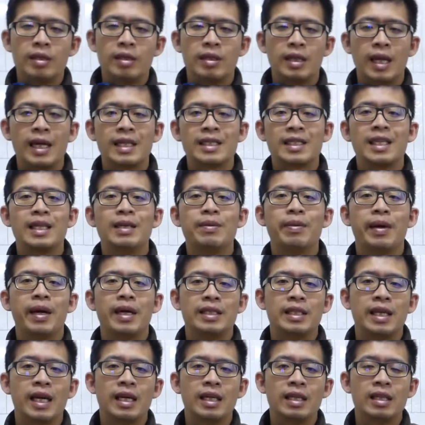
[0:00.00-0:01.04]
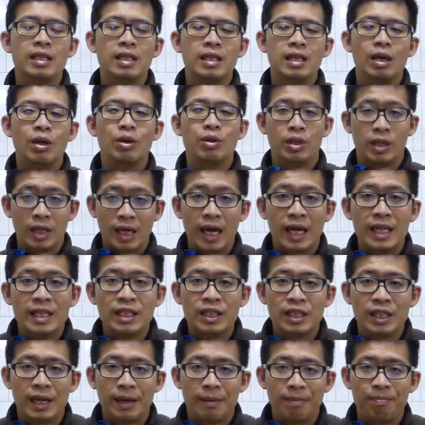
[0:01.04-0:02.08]
他这一把枪哦的感
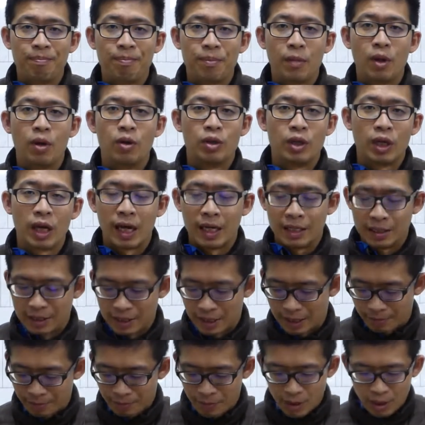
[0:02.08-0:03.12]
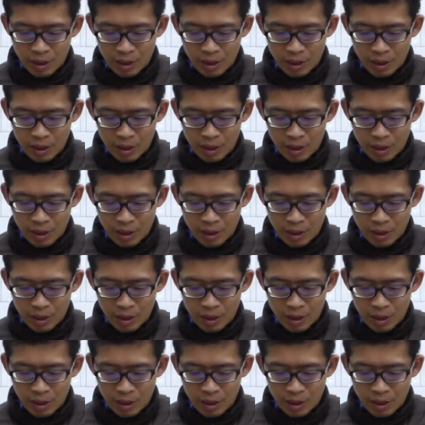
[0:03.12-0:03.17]
想，哦的感想。